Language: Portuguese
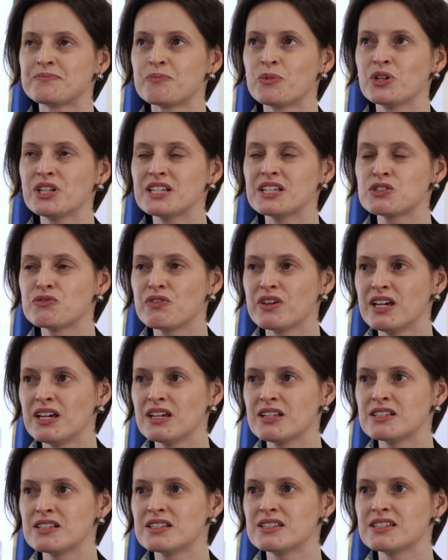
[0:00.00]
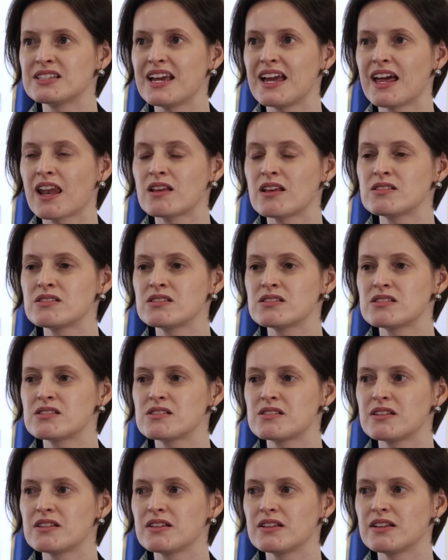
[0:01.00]
muitas vezes,
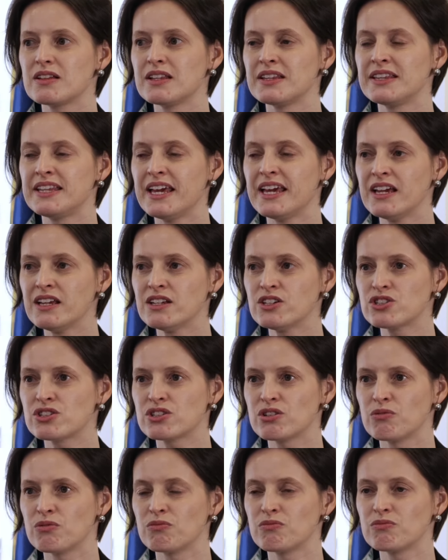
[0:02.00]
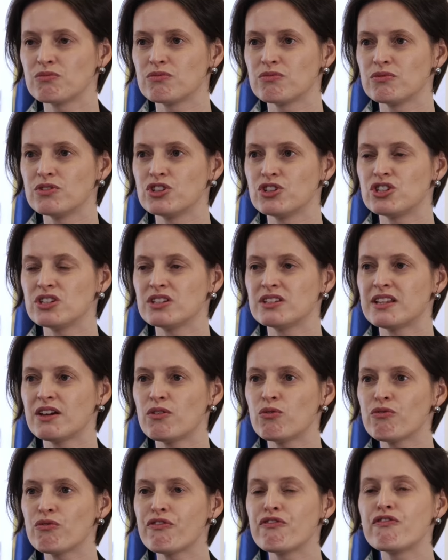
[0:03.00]
elas deixam de
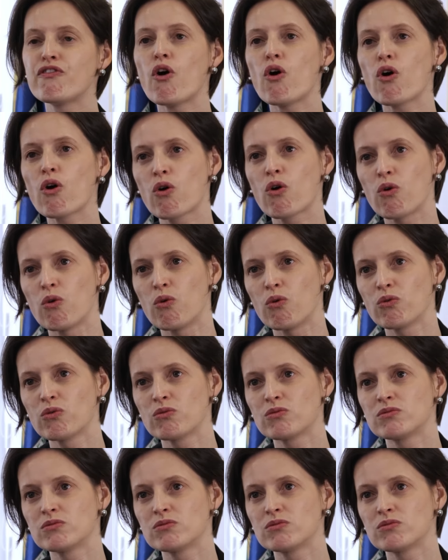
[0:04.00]
ter um foco